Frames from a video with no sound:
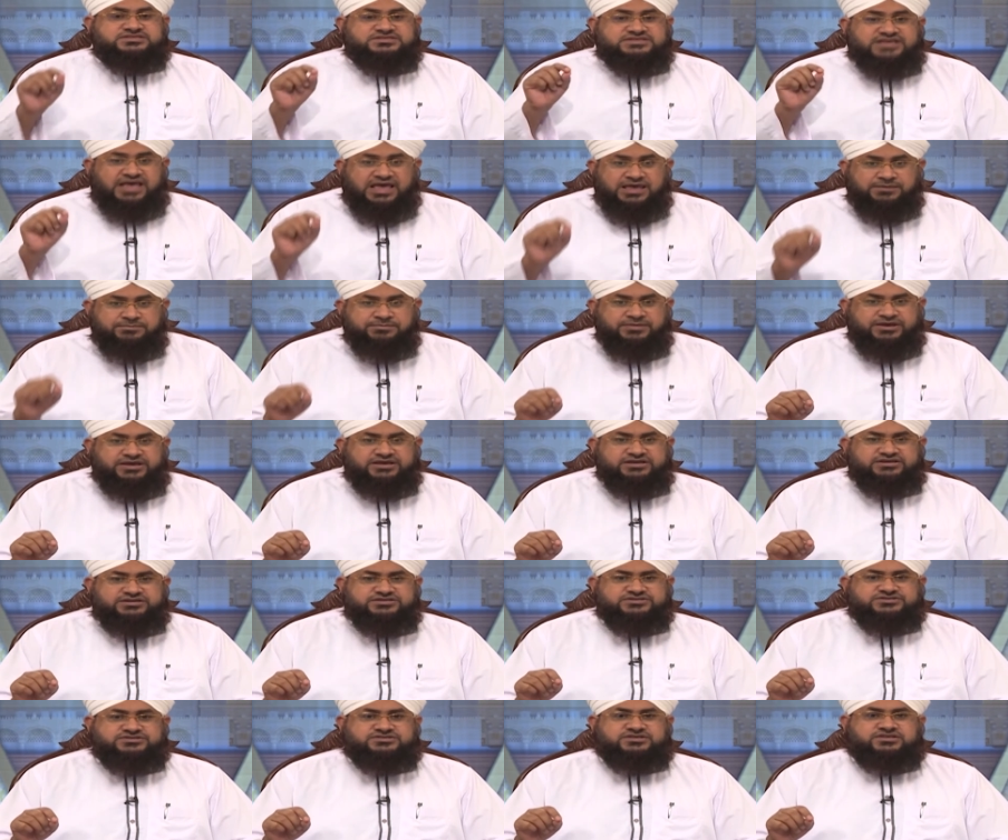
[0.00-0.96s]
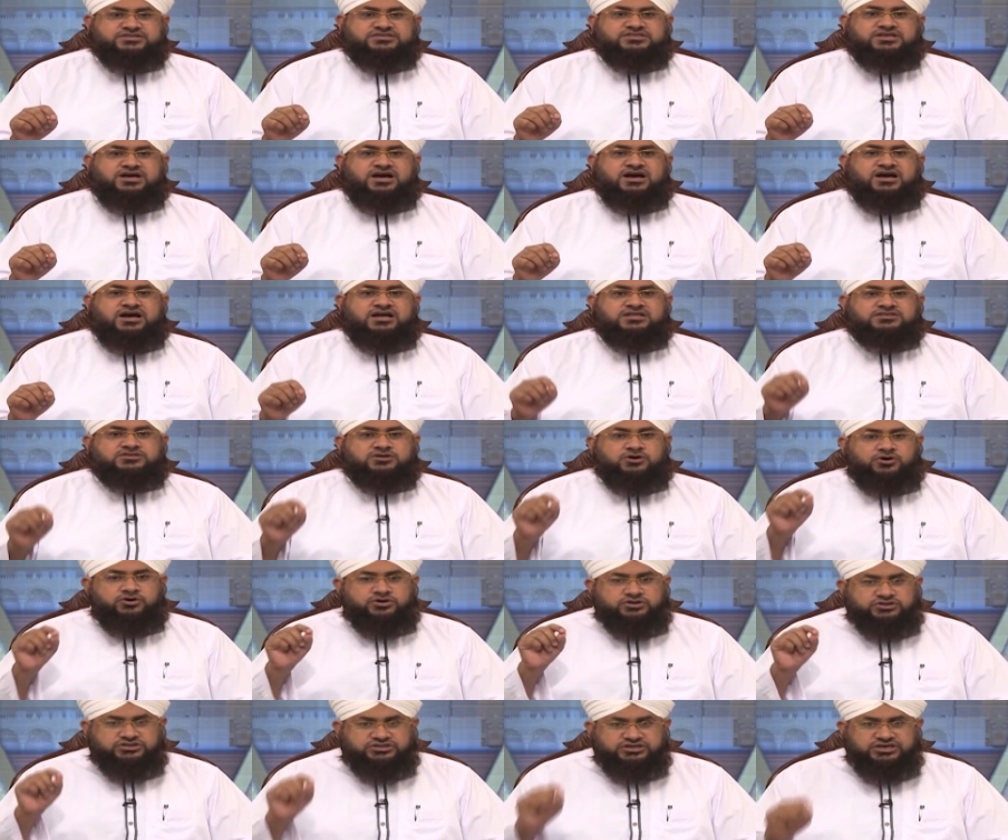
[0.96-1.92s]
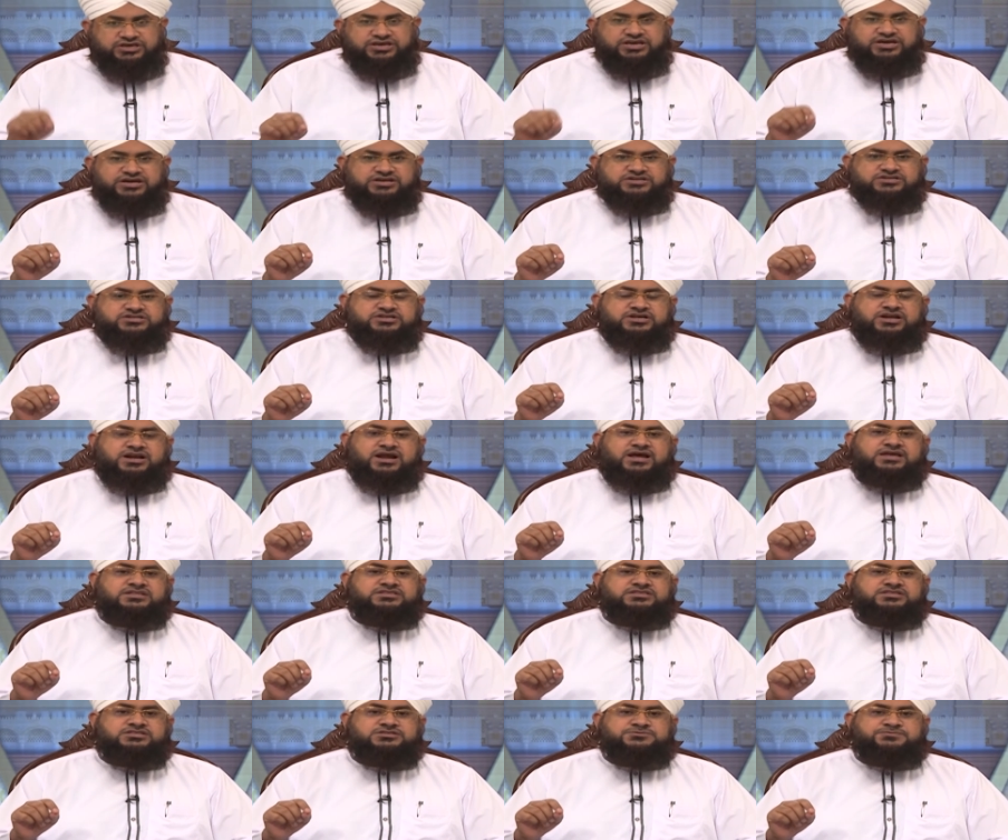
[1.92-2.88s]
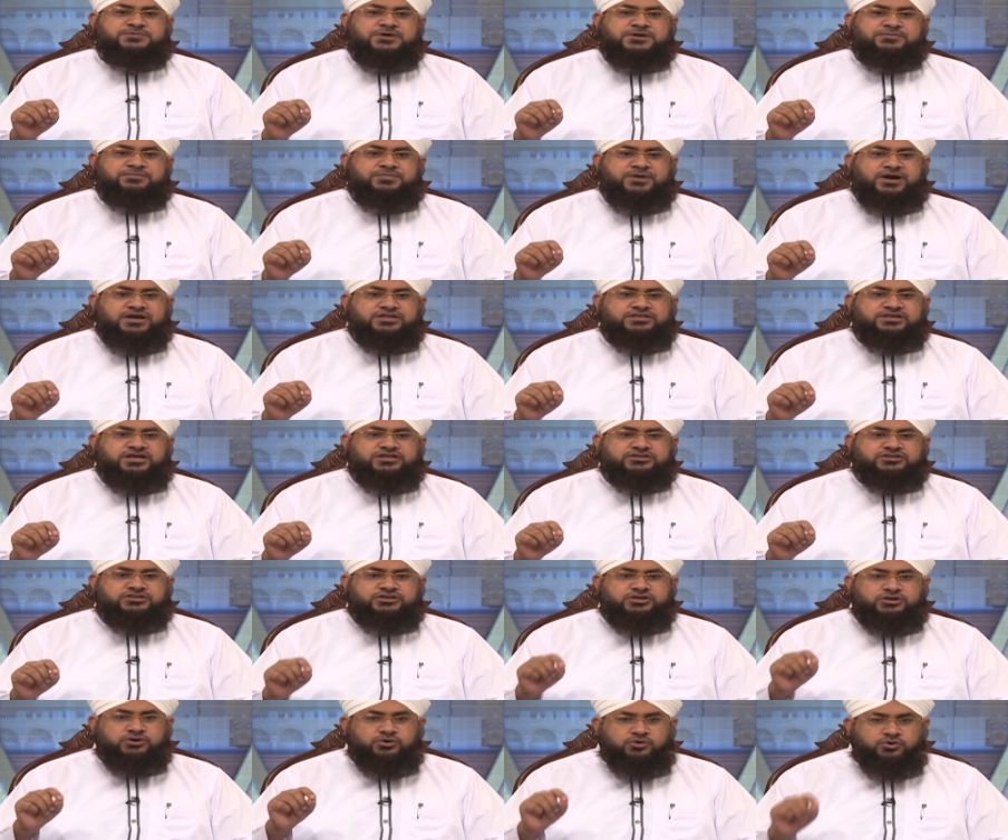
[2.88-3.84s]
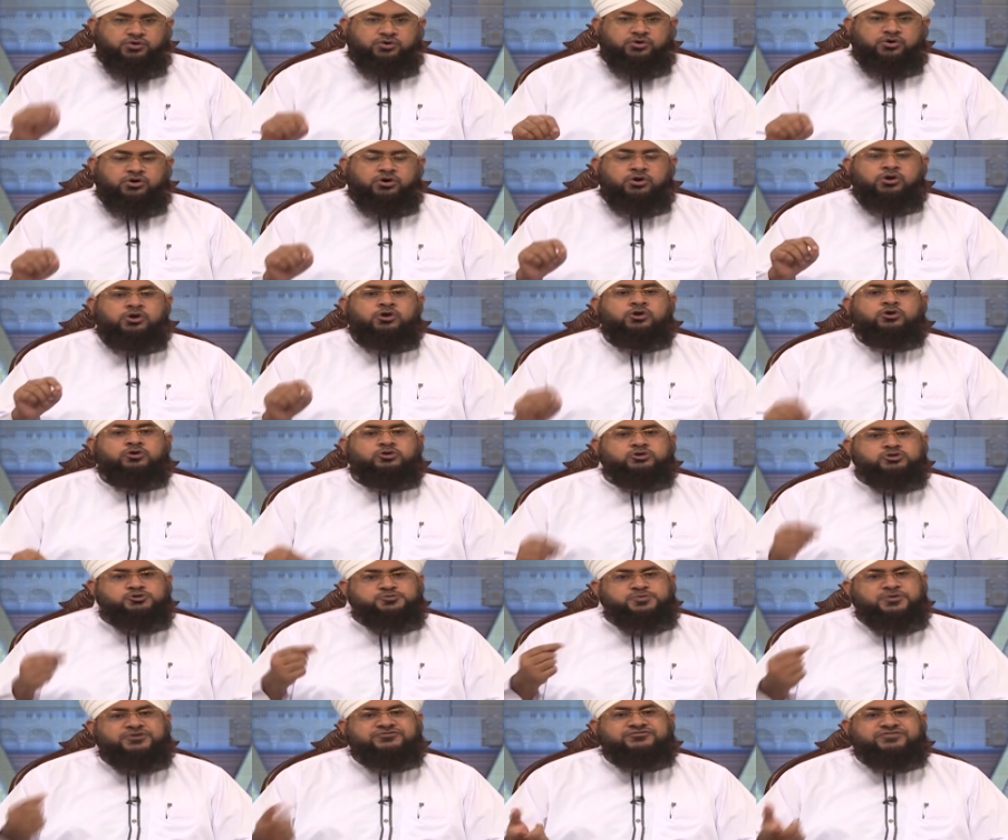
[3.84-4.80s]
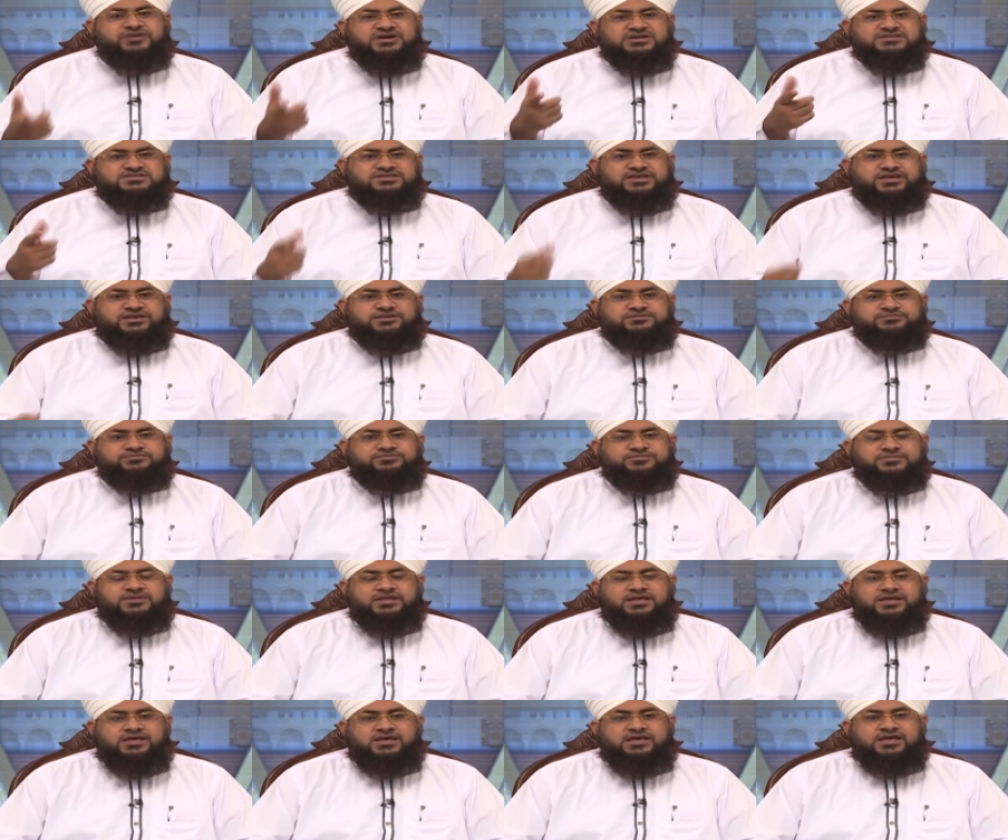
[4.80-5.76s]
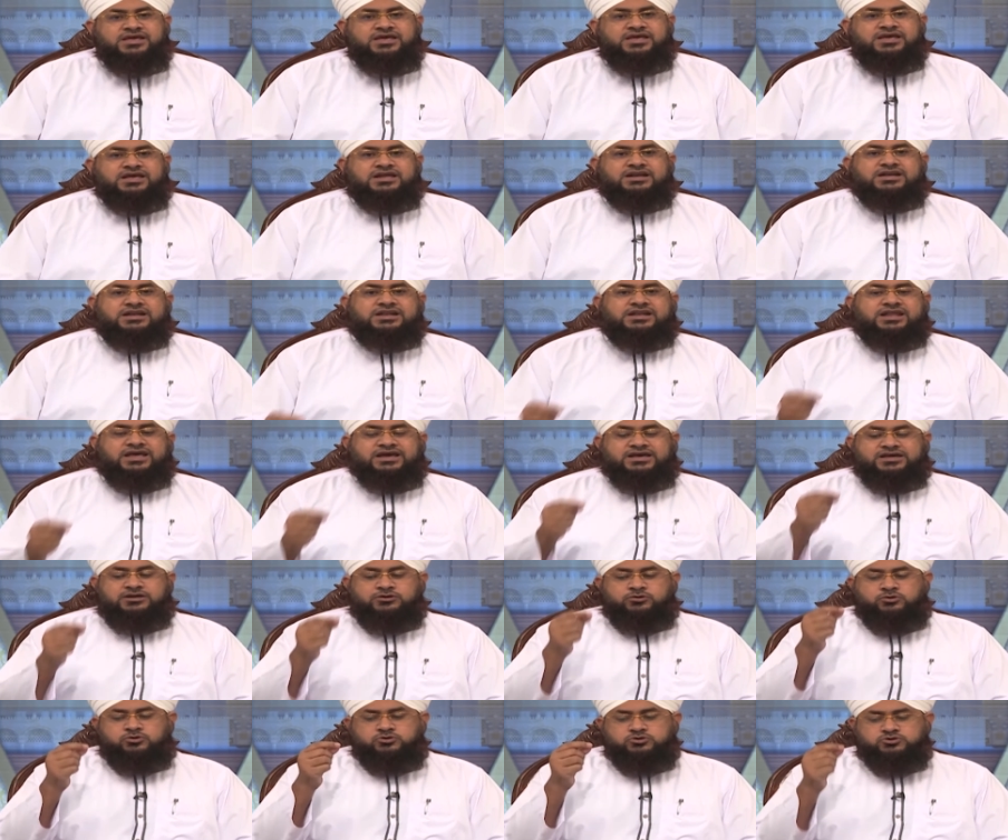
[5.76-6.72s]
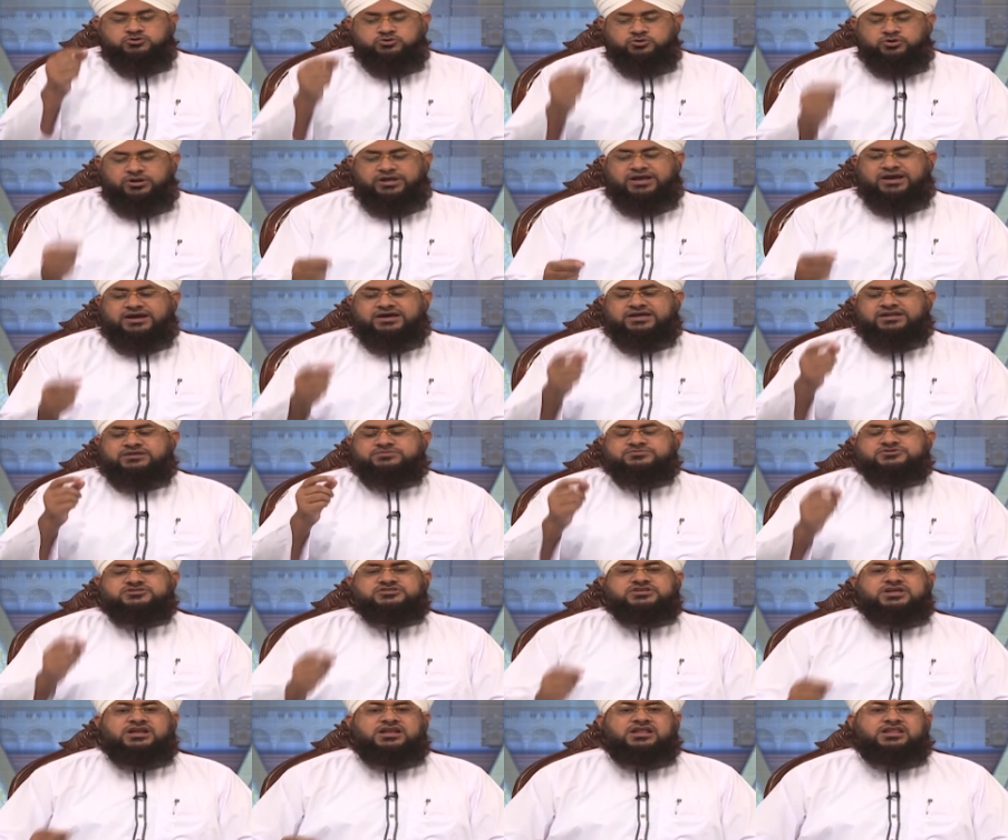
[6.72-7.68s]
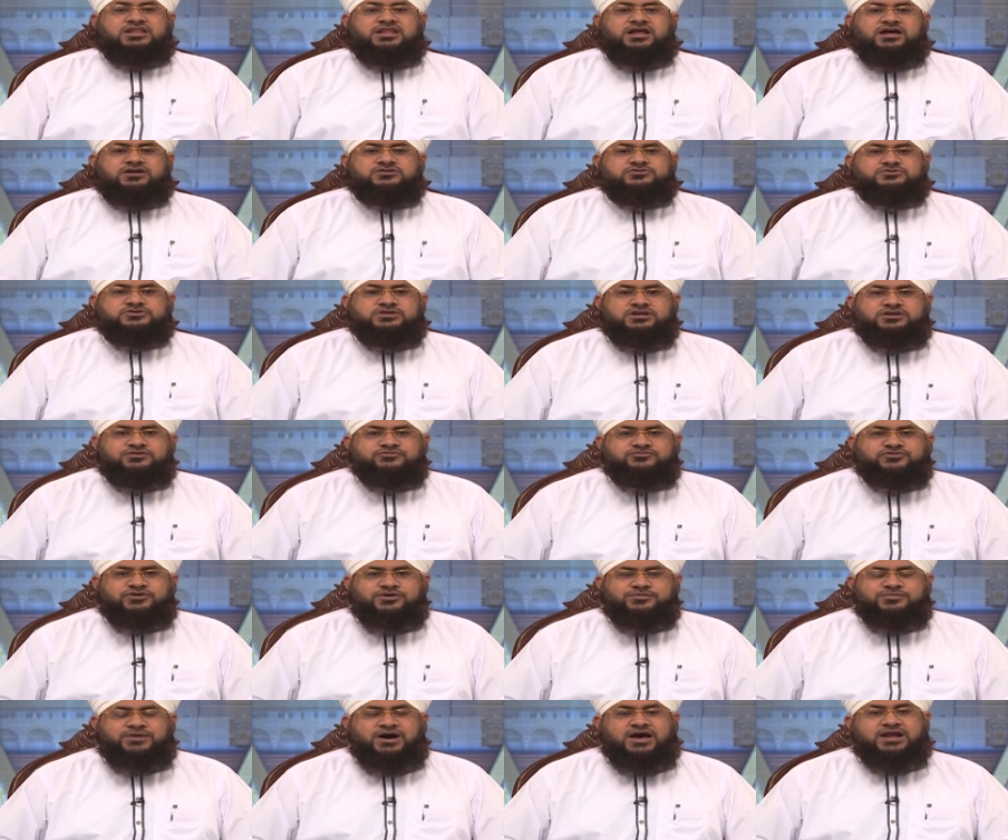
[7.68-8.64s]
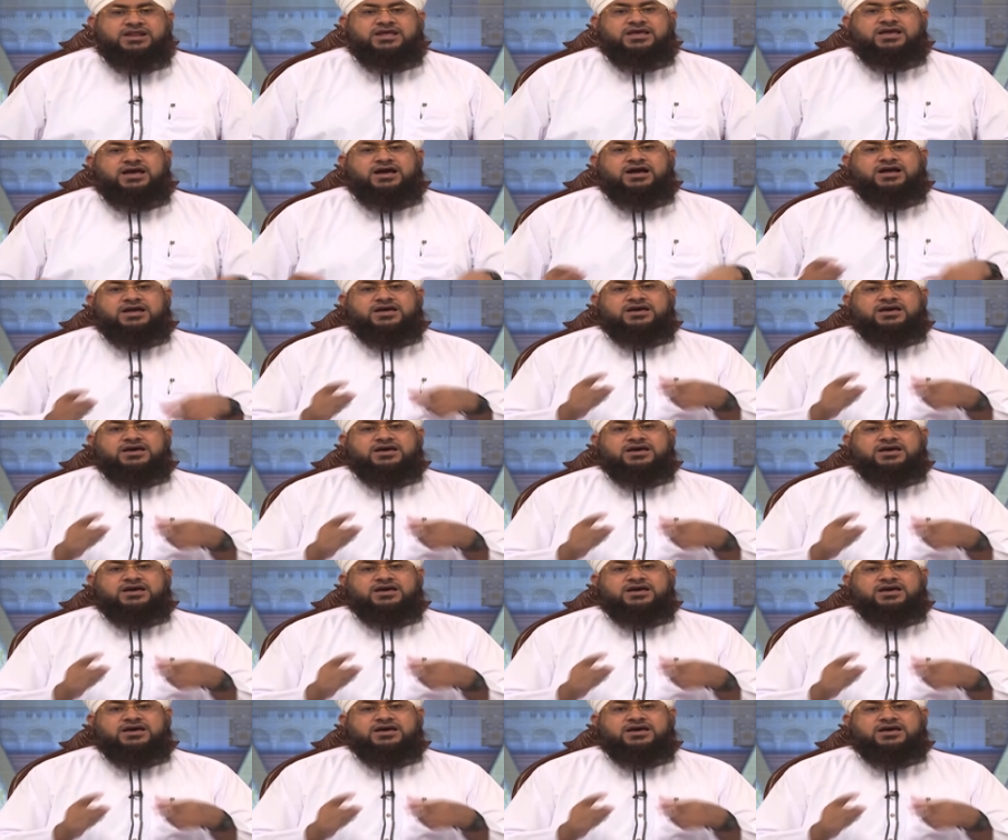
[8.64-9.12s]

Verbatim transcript: সম্পদশালী থেকে শুরু করে অন্যান্য যত শর্তাবলী পাওয়া গেলে তার উপর ফরজ কিন্তু হুজুর আলহিসাল্লাম ইরশাদ করছেন যদি